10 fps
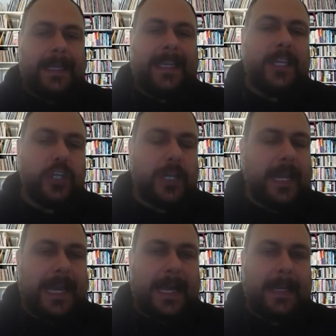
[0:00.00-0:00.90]
In
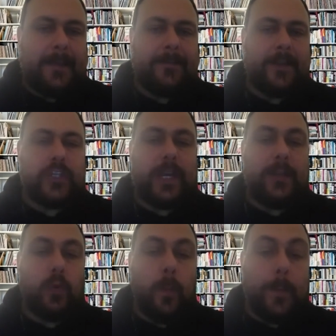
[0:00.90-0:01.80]
generale,
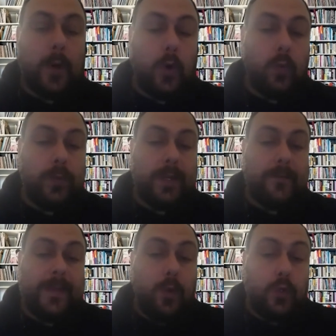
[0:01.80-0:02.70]
facendo un po' un
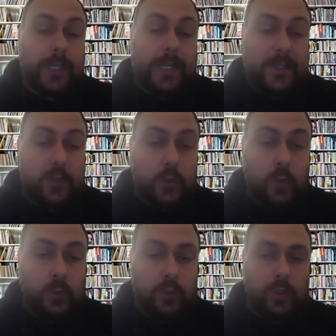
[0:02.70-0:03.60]
veloce
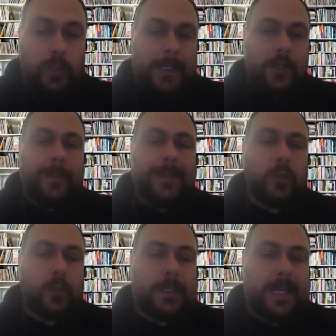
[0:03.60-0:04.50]
riassunto, come
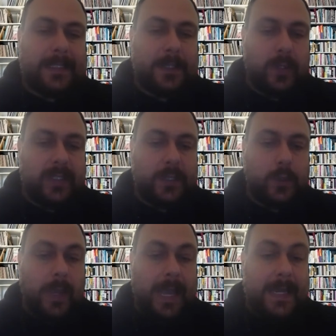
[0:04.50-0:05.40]
sono stati questi
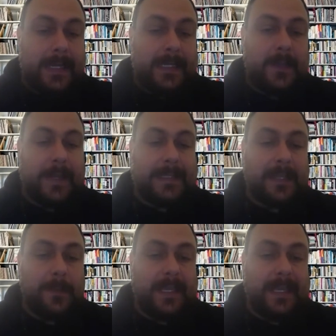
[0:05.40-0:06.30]
due anni di
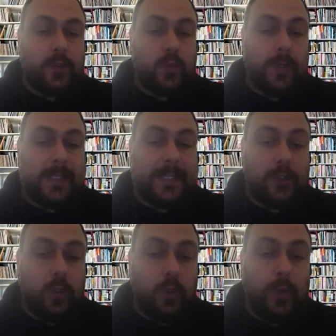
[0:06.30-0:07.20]
pandemia sul
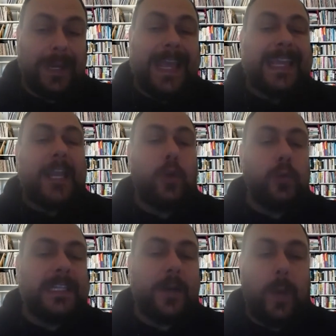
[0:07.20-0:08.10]
settore? Che
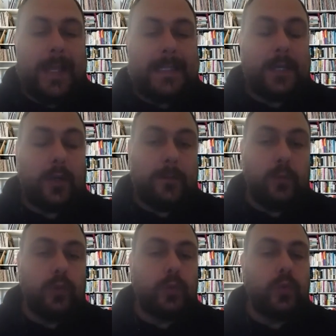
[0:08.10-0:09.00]
conseguenze hanno
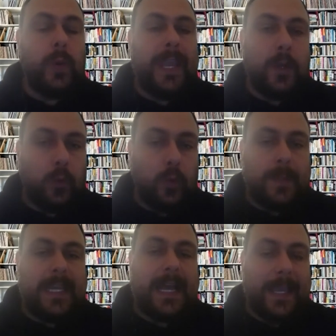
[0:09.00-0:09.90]
avuto su
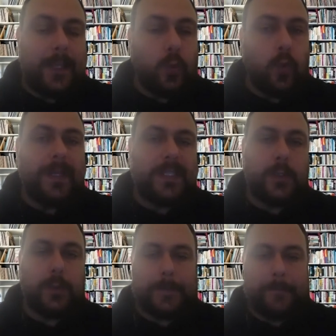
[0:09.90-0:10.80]
economia ed
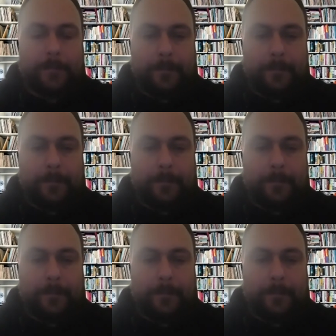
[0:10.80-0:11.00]
occupazione?